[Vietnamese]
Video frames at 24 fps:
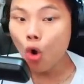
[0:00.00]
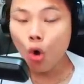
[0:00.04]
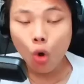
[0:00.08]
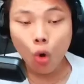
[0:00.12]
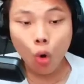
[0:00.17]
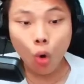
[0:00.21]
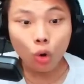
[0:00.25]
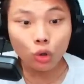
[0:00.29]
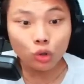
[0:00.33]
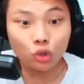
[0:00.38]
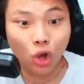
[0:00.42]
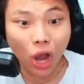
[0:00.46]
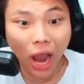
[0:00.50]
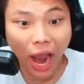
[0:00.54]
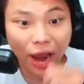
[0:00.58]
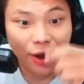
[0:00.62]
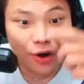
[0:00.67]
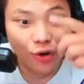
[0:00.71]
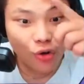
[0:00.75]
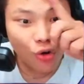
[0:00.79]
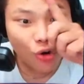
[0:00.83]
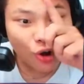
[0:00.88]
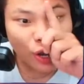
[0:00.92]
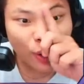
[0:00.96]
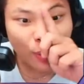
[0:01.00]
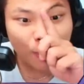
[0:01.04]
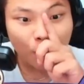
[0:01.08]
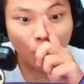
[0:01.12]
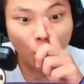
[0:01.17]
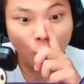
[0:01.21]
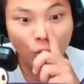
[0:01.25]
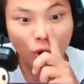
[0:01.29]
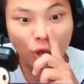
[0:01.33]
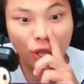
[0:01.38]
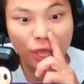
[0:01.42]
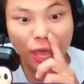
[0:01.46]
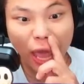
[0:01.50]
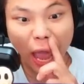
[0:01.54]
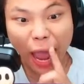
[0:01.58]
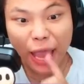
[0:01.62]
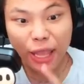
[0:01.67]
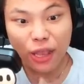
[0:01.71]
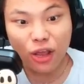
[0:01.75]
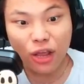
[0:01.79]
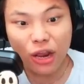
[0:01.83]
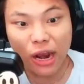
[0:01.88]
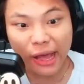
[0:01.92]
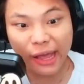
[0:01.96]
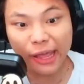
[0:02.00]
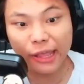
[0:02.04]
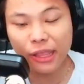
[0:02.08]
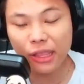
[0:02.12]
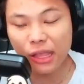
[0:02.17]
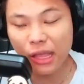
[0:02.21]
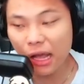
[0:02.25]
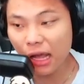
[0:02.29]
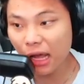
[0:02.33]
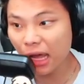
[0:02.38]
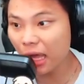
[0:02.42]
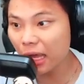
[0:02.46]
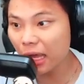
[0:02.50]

Con số hai đó có cái mũi dài như là cái cái